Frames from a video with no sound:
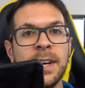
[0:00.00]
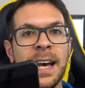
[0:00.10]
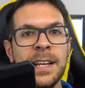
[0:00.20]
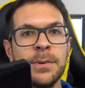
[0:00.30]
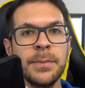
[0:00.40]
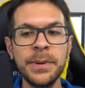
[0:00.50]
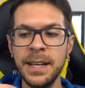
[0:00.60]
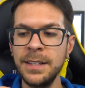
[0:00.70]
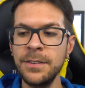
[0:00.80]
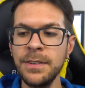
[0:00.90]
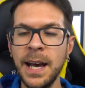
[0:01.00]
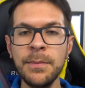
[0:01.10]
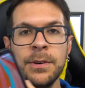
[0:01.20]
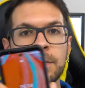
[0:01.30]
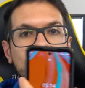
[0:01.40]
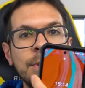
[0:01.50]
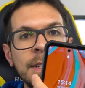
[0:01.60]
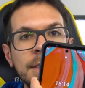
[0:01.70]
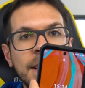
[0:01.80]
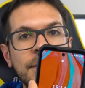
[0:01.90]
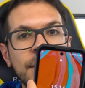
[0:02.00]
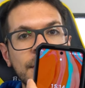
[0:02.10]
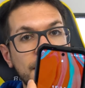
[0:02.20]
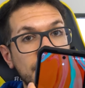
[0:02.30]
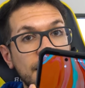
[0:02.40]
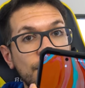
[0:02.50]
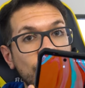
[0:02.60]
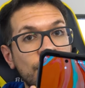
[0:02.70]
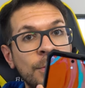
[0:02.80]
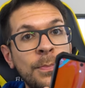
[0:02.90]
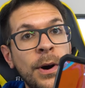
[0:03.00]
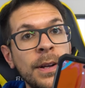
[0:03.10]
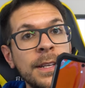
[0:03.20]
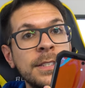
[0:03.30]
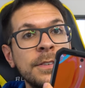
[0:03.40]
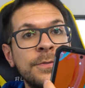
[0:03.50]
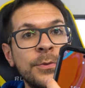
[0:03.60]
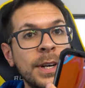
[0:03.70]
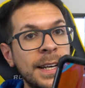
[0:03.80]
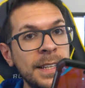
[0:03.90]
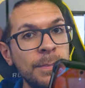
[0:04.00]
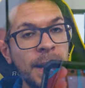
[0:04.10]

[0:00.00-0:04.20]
calibro perché troviamo un 6,78 pollici Full HD